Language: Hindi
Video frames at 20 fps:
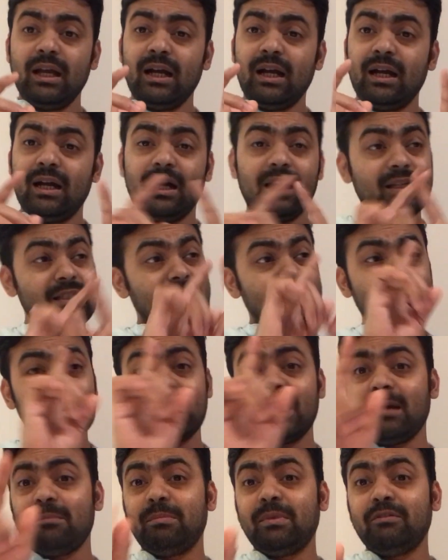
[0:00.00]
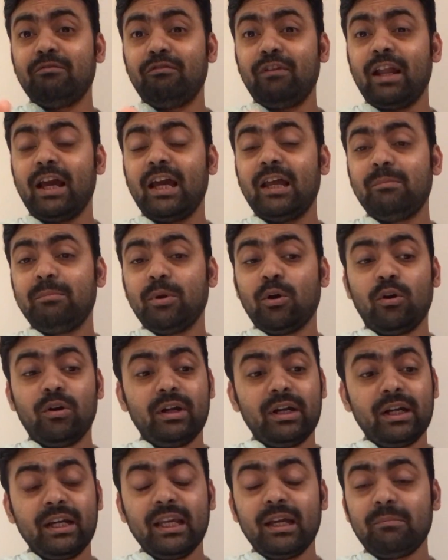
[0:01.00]
जैसा कि आपने फ्लायर पे
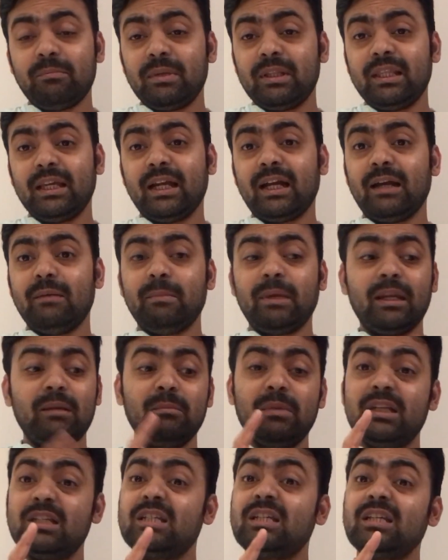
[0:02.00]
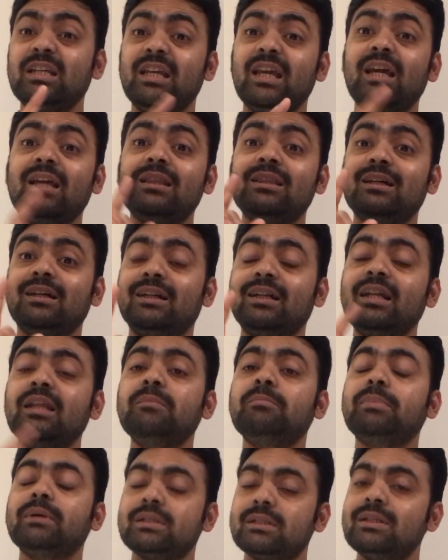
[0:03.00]
ऑलरेडी आपने देखा है मैंने मेंशन किया है थर्टी
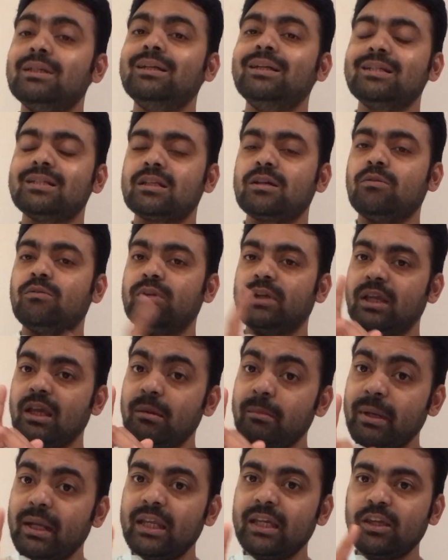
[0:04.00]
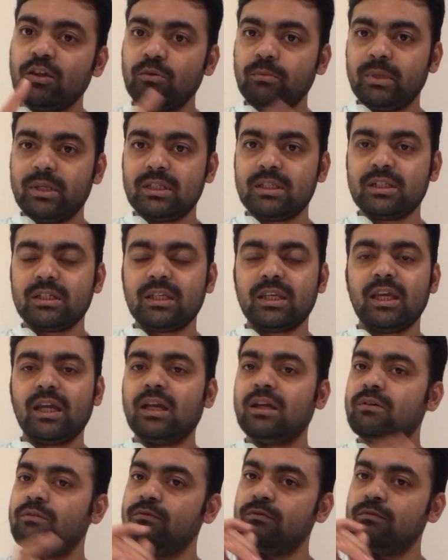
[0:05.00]
परसेंट डिस्काउंट ये मैंने क्यों मेंशन किया है